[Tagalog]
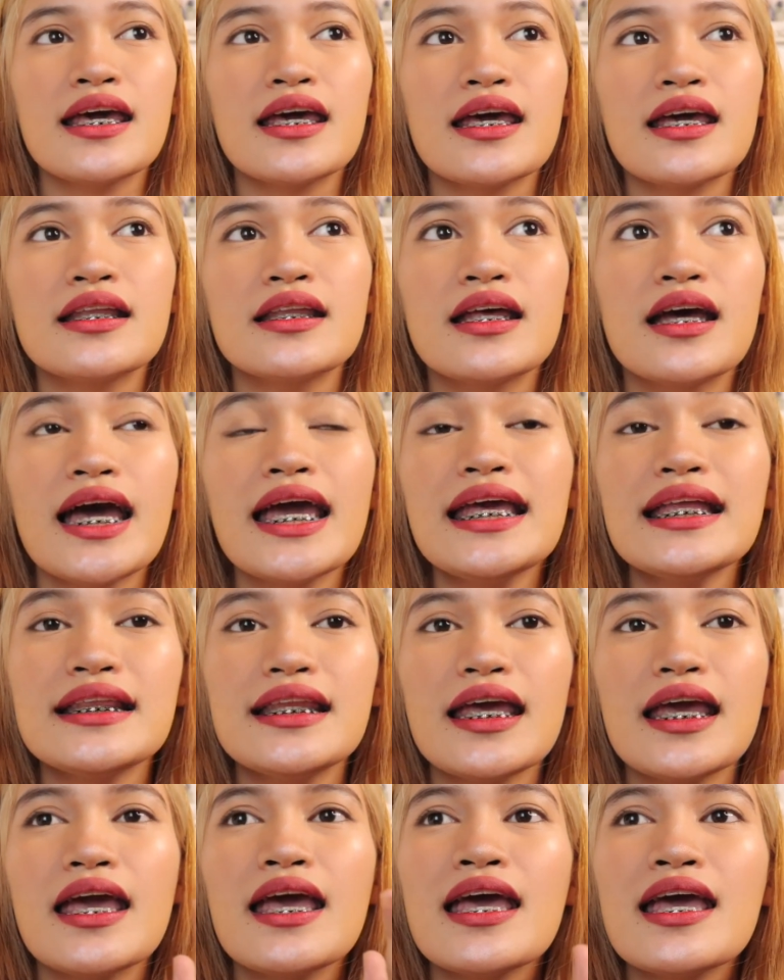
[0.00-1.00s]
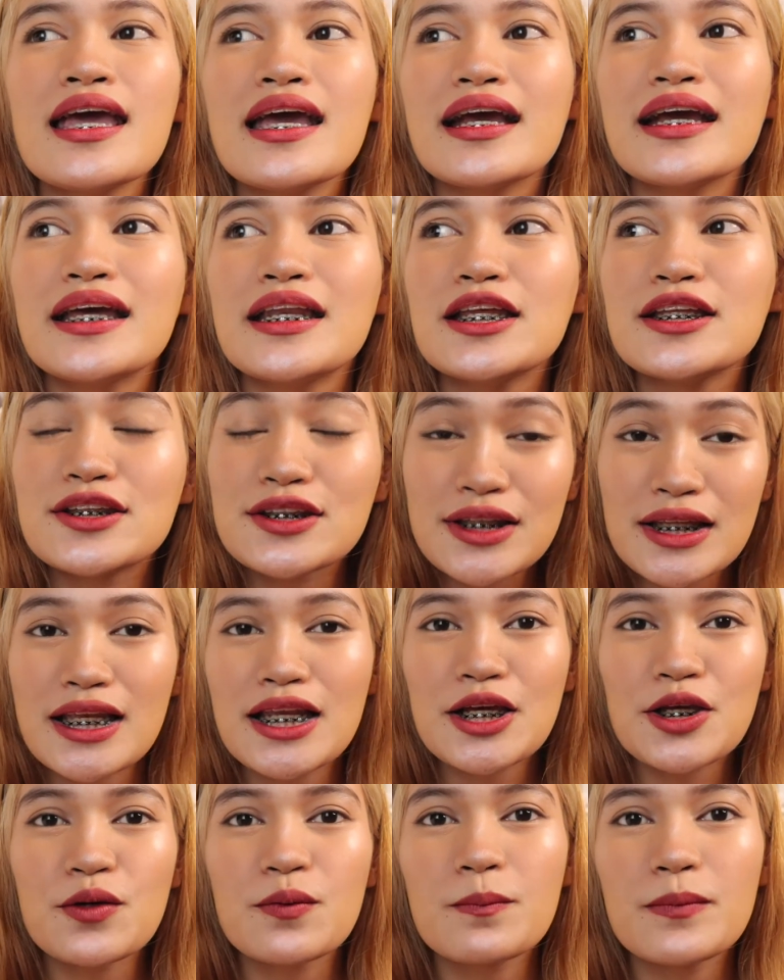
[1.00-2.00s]
And, ay hindi, ganito na
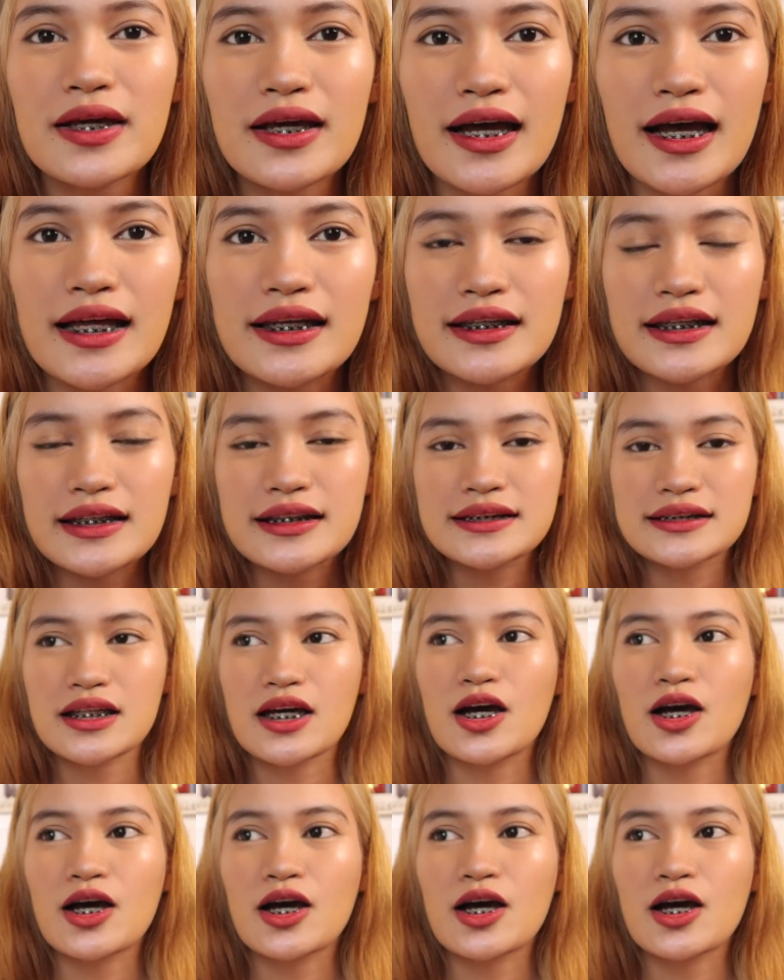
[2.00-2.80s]
lang yung mechanics.